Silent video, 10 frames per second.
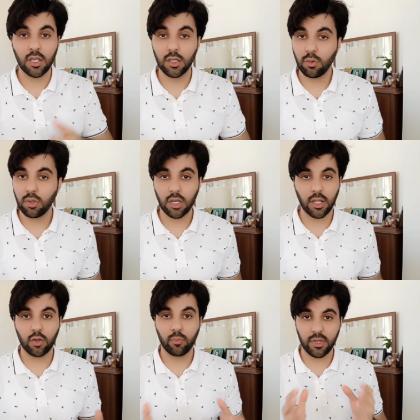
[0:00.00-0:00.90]
الأولى
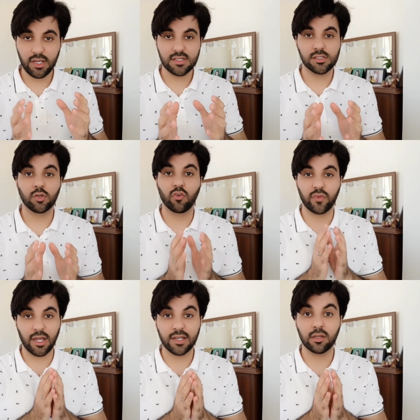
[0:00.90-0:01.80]
لأنه بنحس إنه
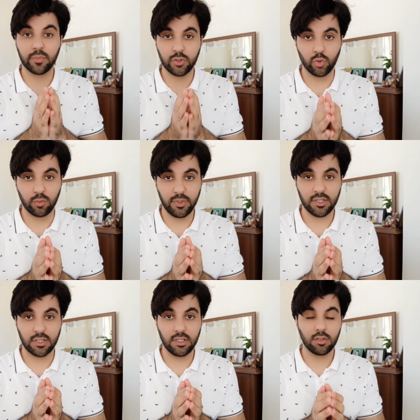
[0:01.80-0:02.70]
في حدا بده
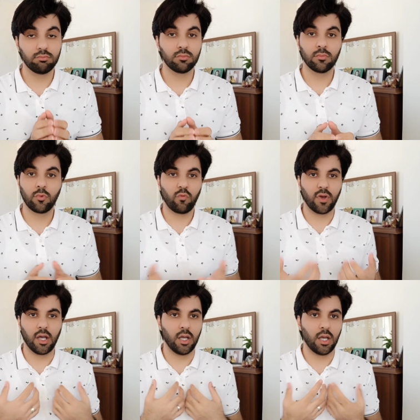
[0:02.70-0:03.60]
يبيعني
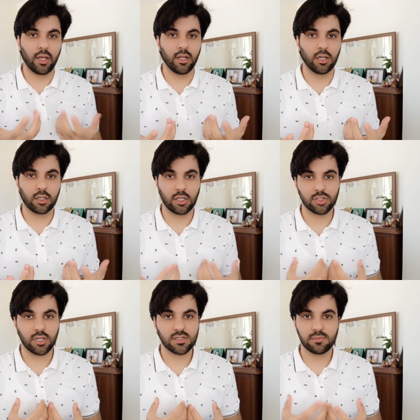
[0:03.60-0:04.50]
فأنا
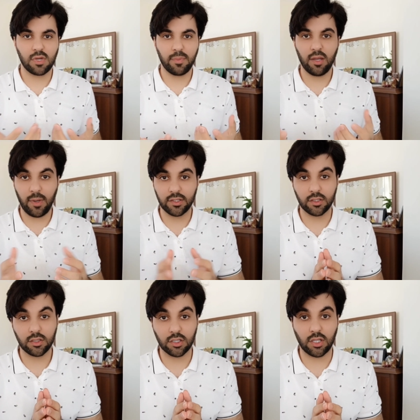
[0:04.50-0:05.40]
كشخص ما بحب حدا
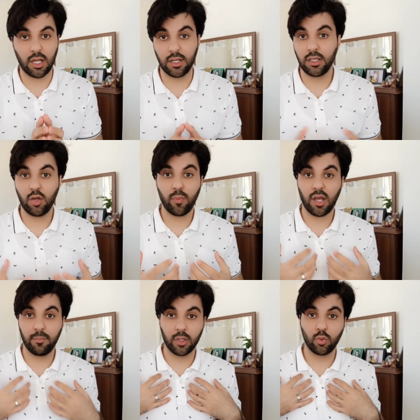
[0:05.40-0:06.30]
يضغط علي
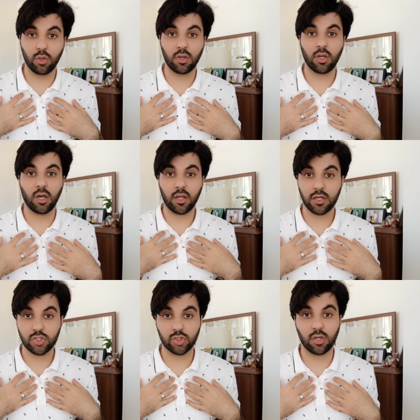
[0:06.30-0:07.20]
وبحب يكون قرار
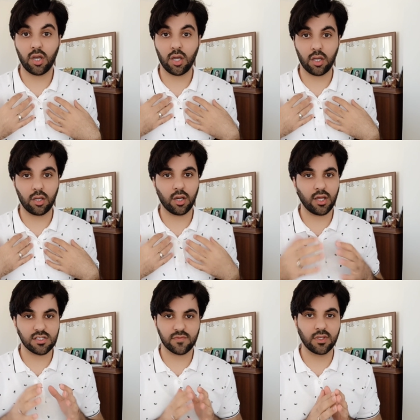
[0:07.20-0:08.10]
الشراء قرار
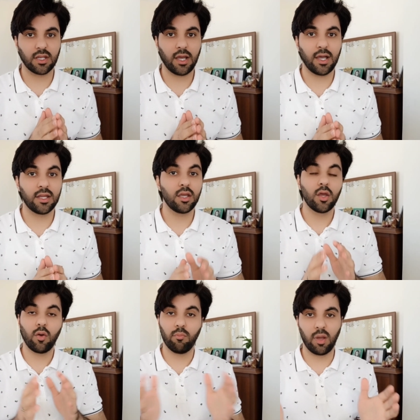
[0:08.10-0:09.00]
خاص فيي لحالي
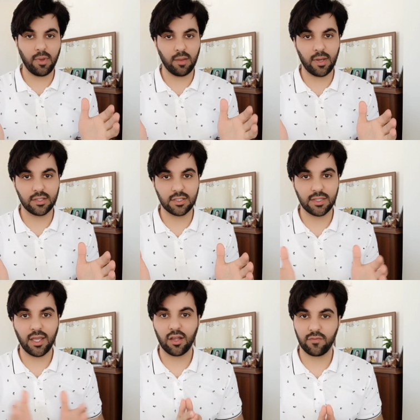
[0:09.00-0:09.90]
ما بحب حدا
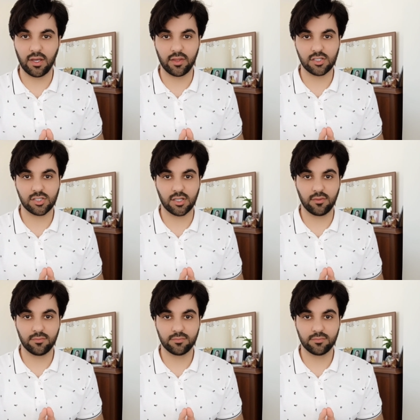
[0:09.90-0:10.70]
يتدخل في هذا الشيء